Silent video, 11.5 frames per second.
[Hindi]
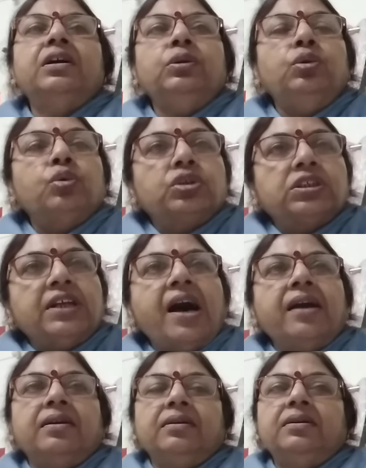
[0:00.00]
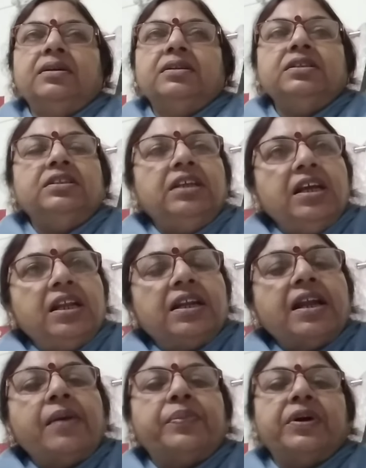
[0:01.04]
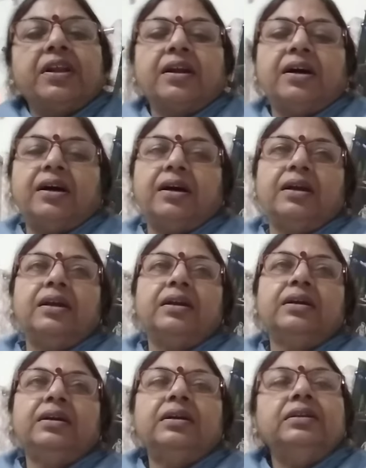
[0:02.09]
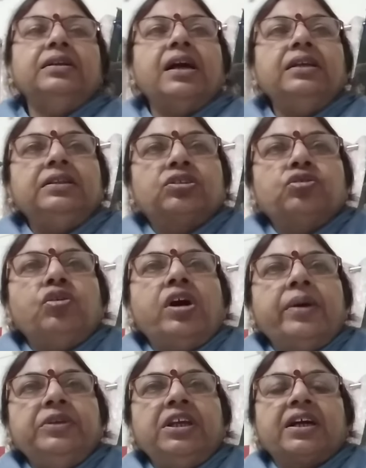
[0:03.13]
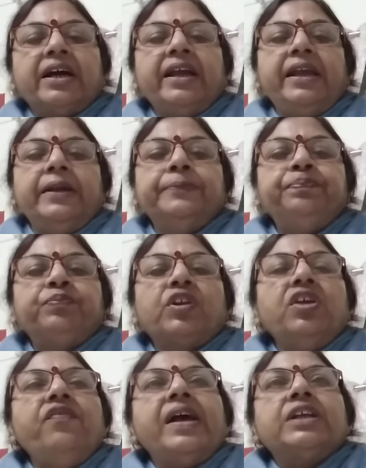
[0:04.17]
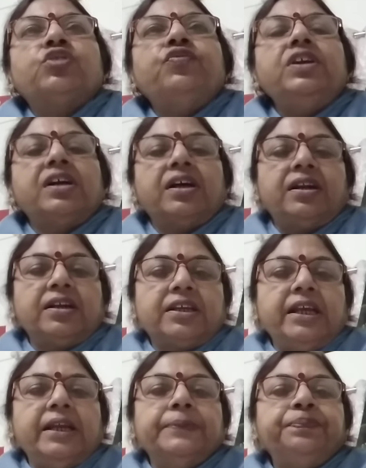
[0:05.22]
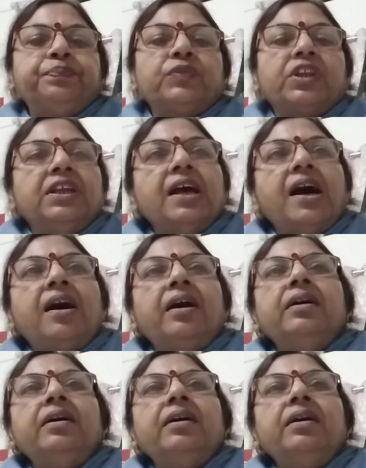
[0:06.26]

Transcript: नुकसान झेलना पड़ रहा है या इसको हम ये कहें कि वैश्वीकरण के क्या